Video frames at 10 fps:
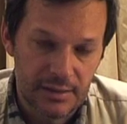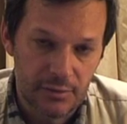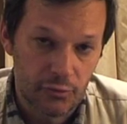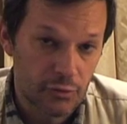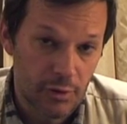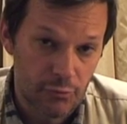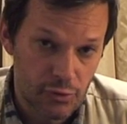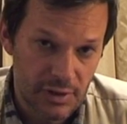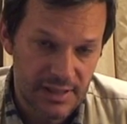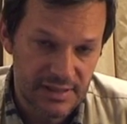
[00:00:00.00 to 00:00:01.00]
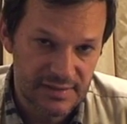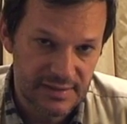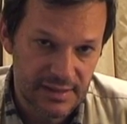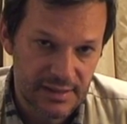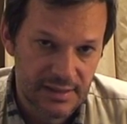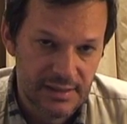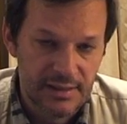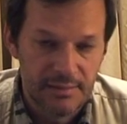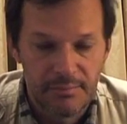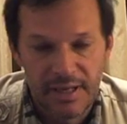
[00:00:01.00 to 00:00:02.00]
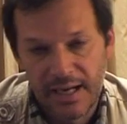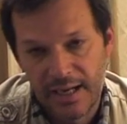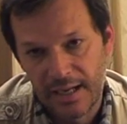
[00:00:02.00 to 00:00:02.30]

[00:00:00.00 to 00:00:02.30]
non solo a un giornalista, ma